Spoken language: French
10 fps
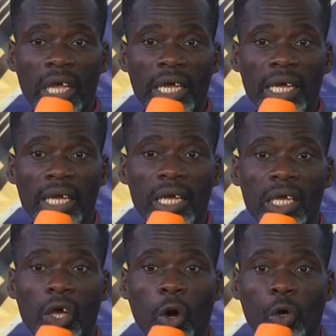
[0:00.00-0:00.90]
Et
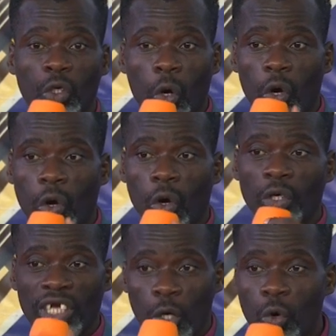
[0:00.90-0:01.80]
on,
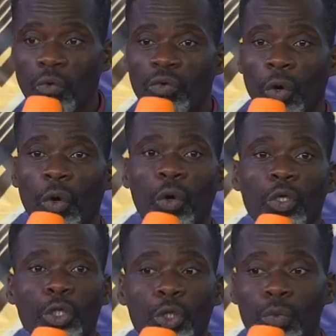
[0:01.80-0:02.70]
découvre que
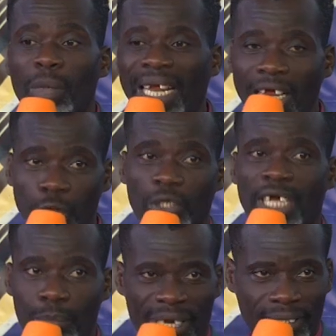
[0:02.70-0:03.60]
je suis malade du
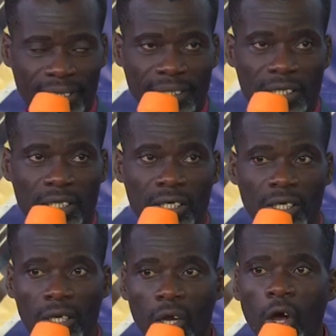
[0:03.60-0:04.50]
diabète.
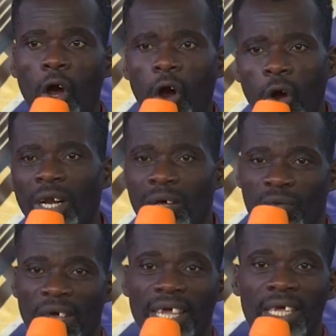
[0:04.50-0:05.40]
Or, la
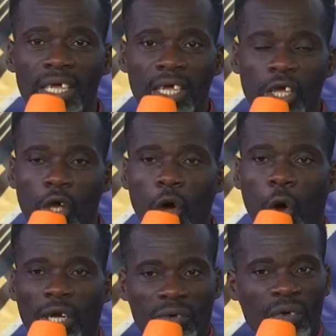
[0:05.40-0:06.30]
veille,
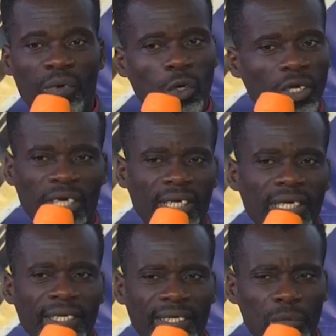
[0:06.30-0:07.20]
on avait fait notre test de
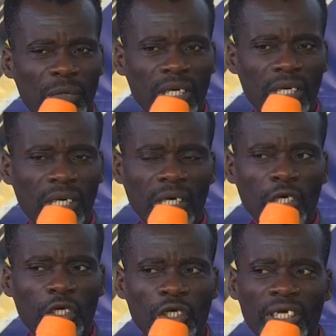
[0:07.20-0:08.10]
glycémie,
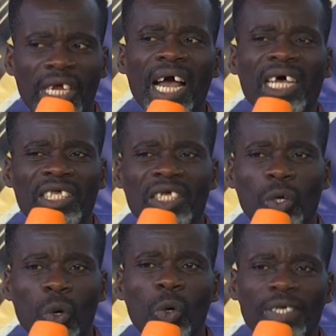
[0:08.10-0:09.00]
j'étais à
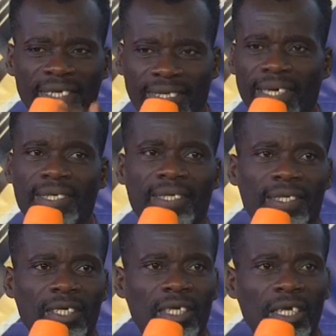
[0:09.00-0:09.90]
0,7.
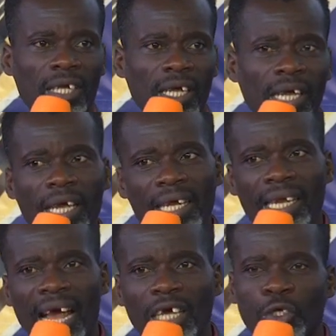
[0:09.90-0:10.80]
Et
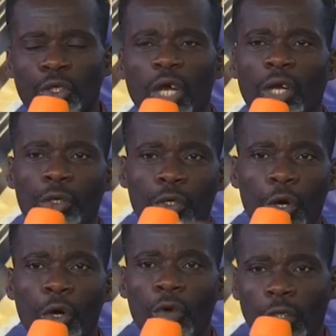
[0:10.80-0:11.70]
là, je suis à
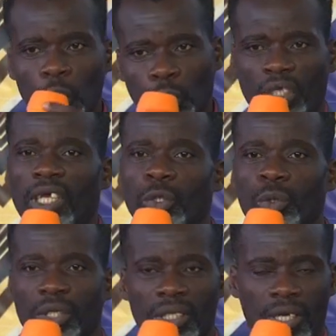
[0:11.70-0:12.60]
2,68.
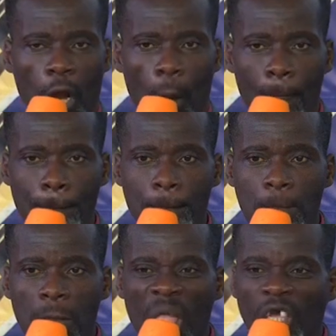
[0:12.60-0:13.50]

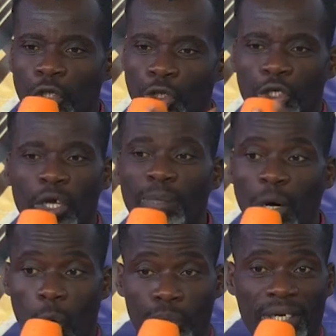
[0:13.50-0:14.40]
Je n'ai pas
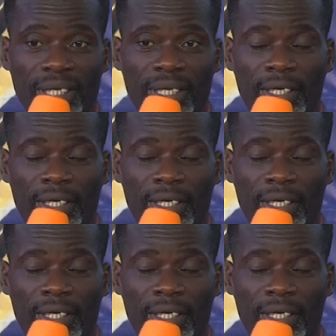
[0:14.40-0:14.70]
compris.